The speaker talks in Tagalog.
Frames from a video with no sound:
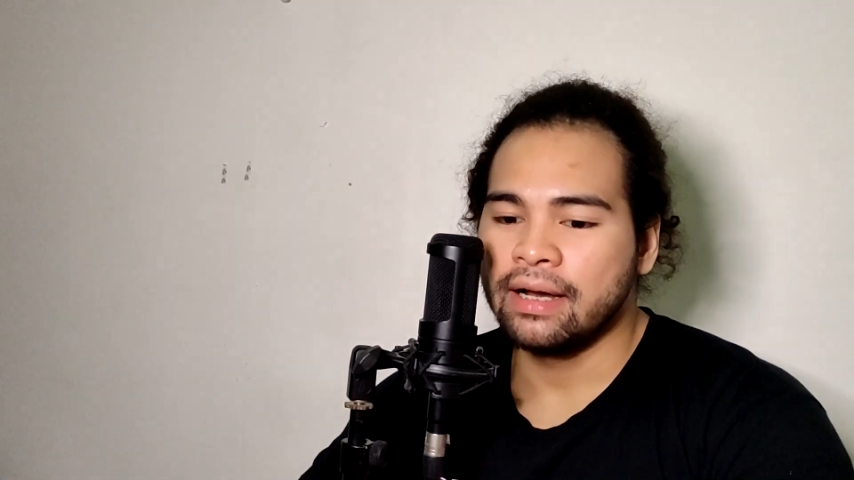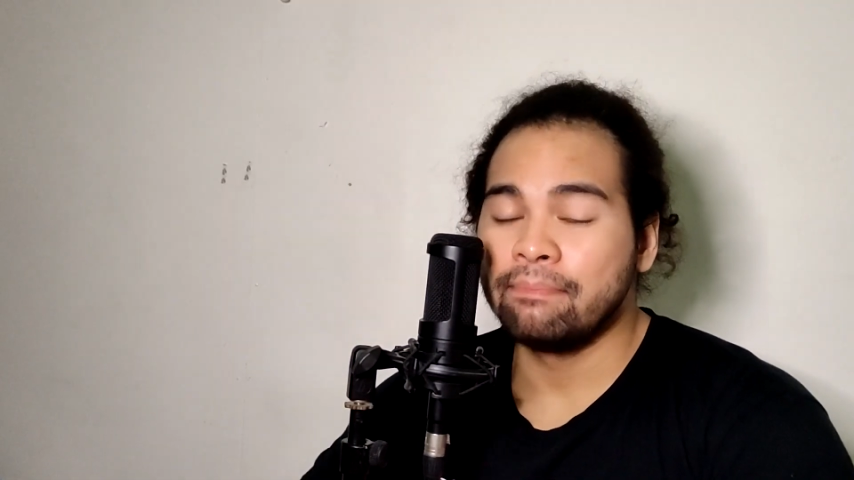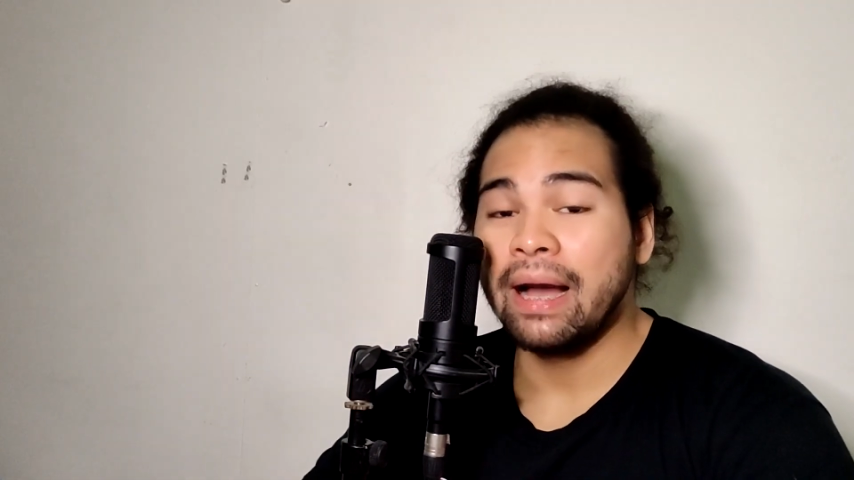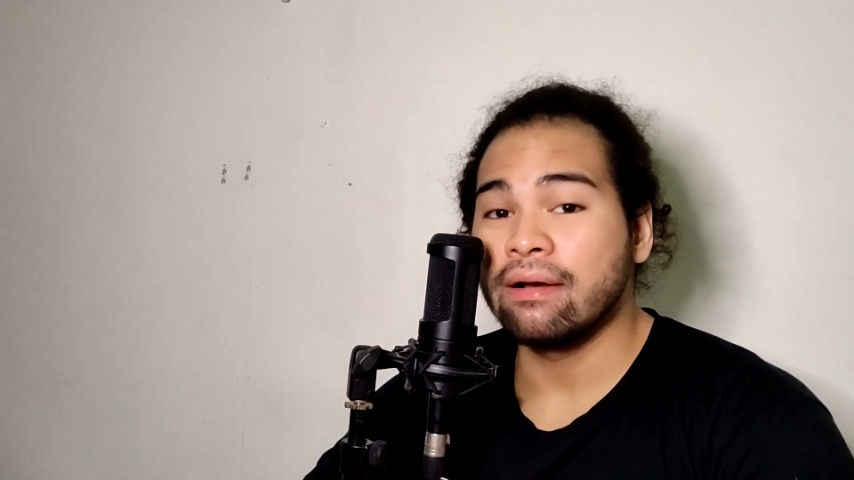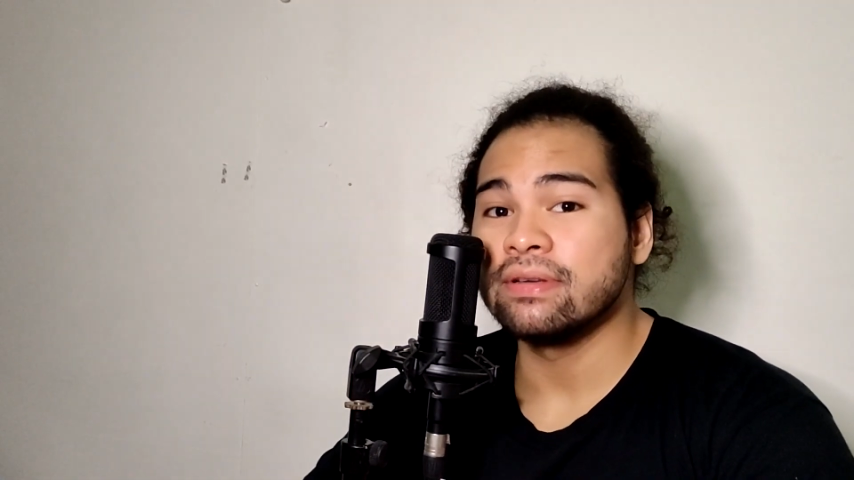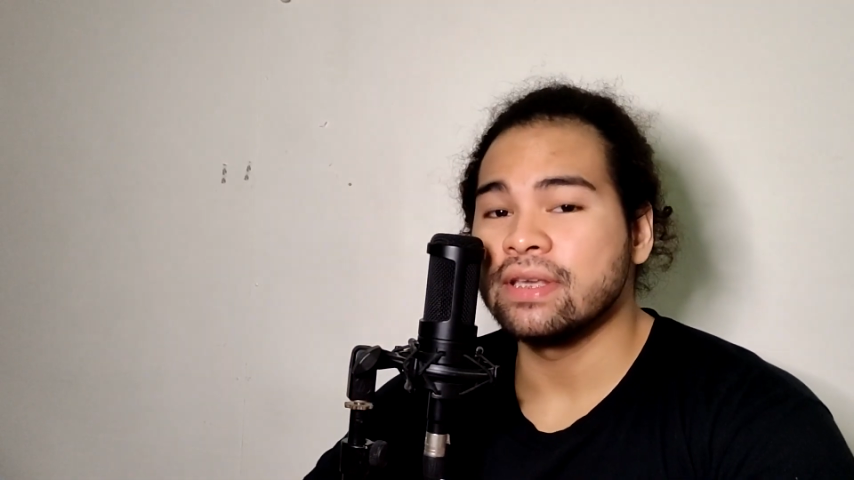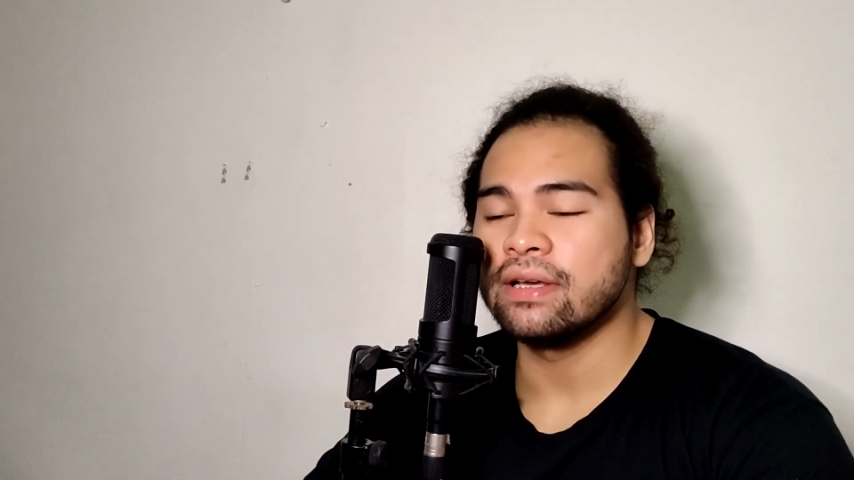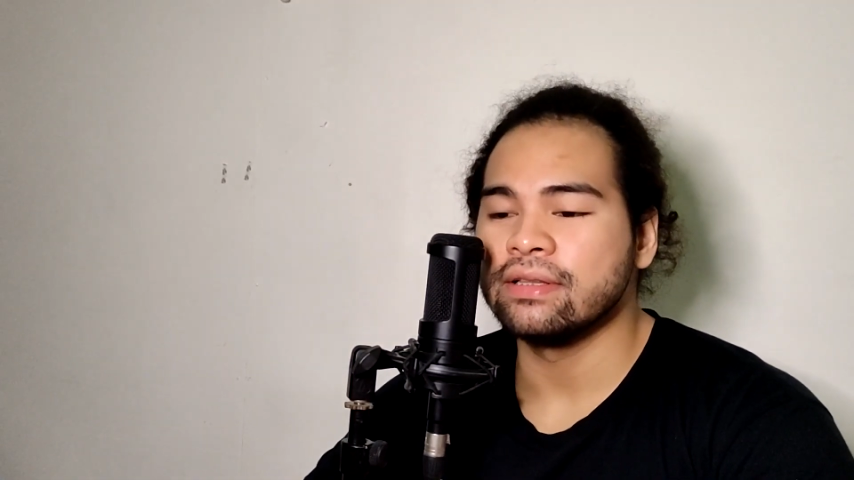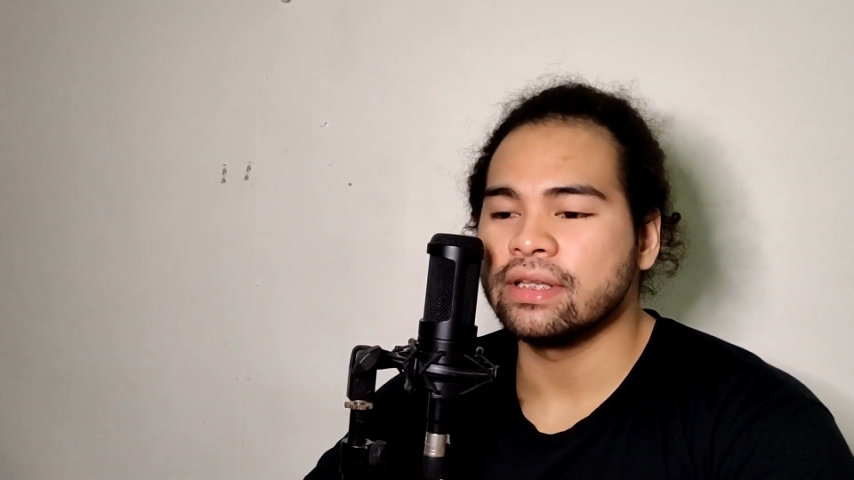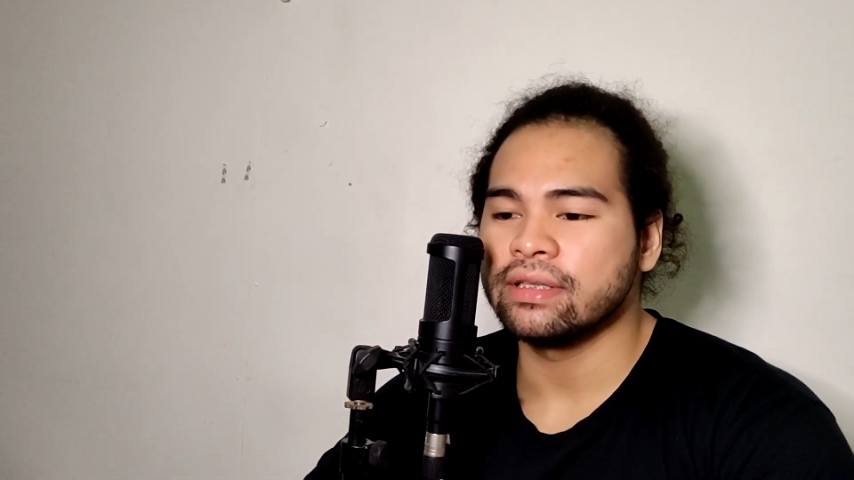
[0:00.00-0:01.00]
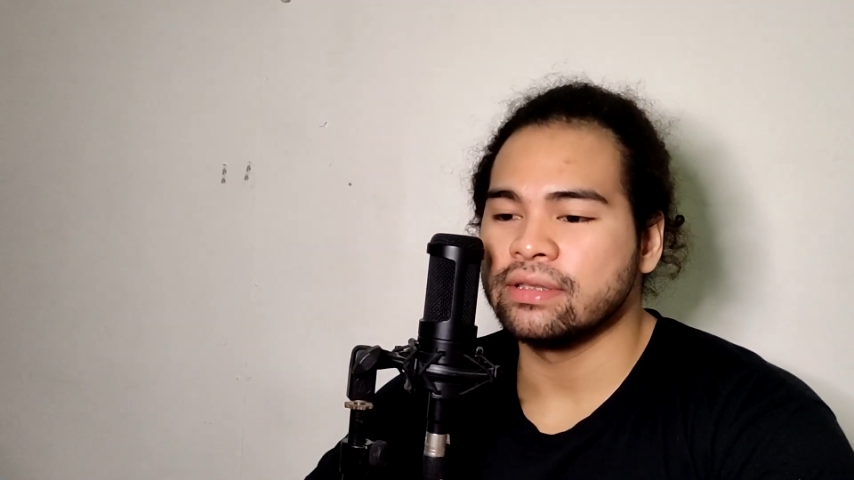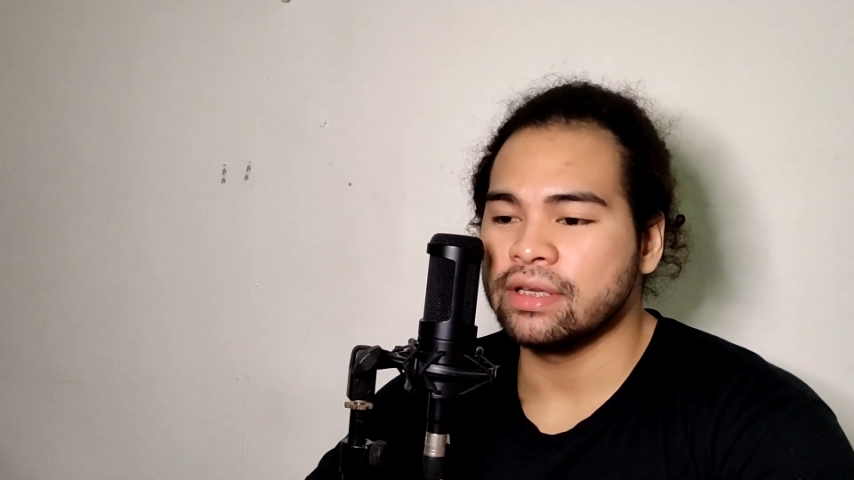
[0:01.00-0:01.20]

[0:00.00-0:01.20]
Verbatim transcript: uh, bagong single na,